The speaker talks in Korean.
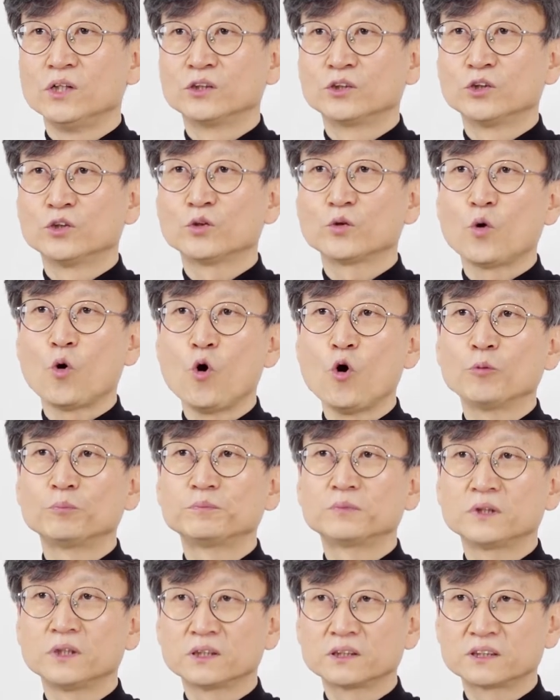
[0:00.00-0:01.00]
더욱
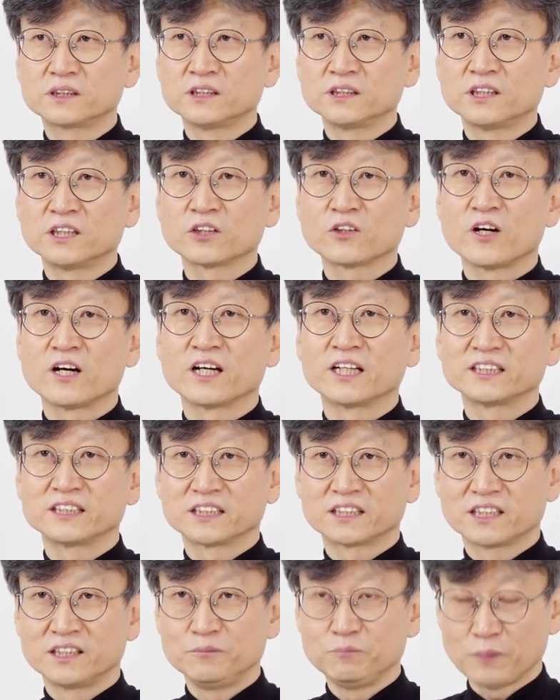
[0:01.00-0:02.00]
호흡 특징을
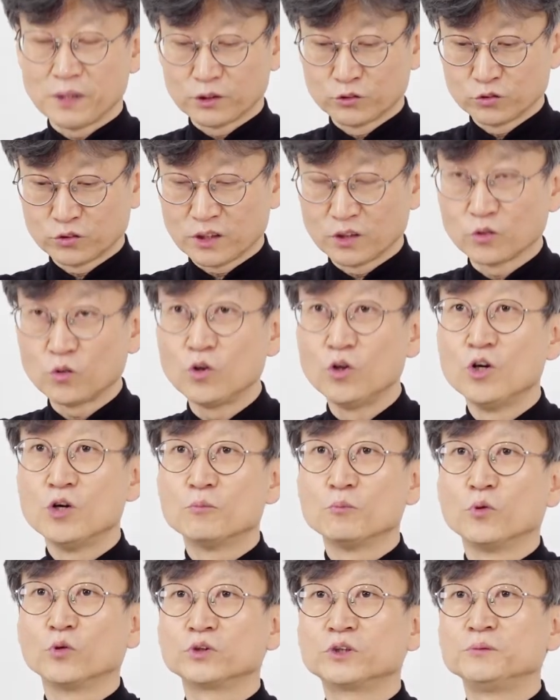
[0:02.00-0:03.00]
강화시킨 맥주라고
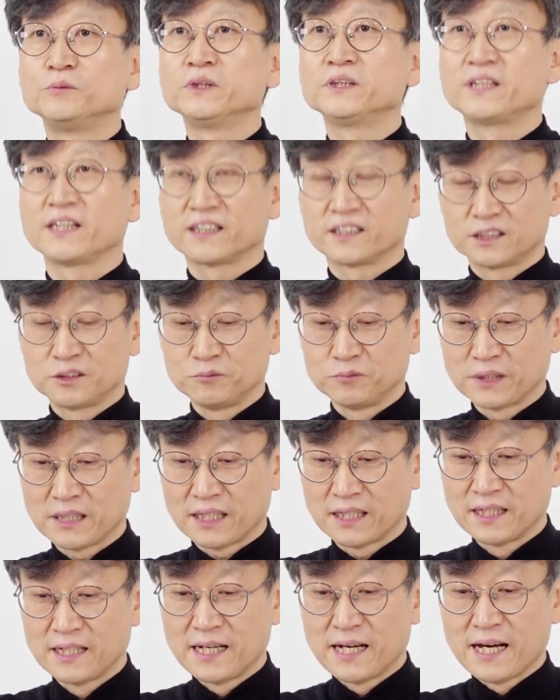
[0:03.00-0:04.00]
보시면 되겠습니다.